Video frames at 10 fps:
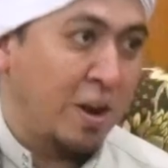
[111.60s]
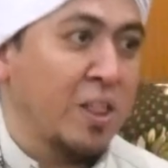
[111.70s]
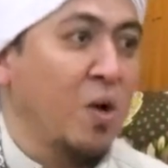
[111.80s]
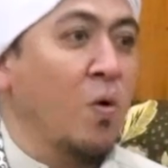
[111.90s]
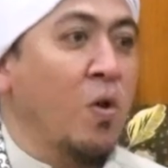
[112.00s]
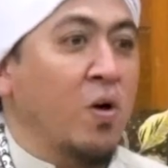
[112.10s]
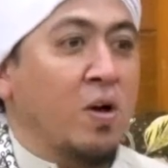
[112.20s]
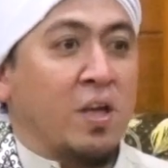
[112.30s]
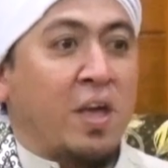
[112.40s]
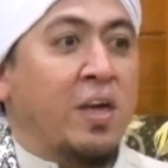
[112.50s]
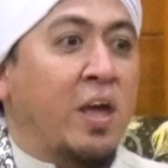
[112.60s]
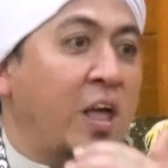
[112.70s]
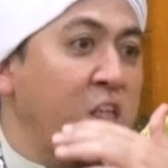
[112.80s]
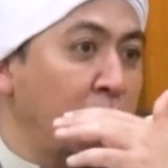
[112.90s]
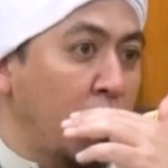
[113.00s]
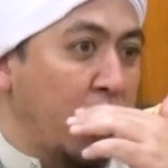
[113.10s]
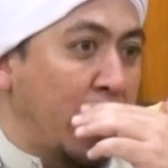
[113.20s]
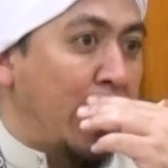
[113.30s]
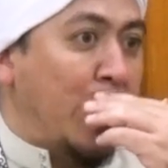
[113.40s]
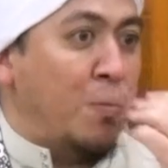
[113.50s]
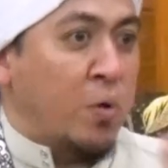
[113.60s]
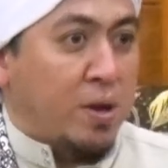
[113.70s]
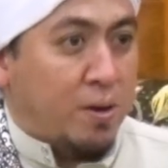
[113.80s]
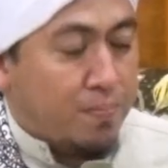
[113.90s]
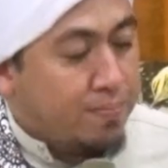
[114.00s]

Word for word: Ya tidak tahu kalau ke kiai-kiai lainnya mungkin ada mungkin.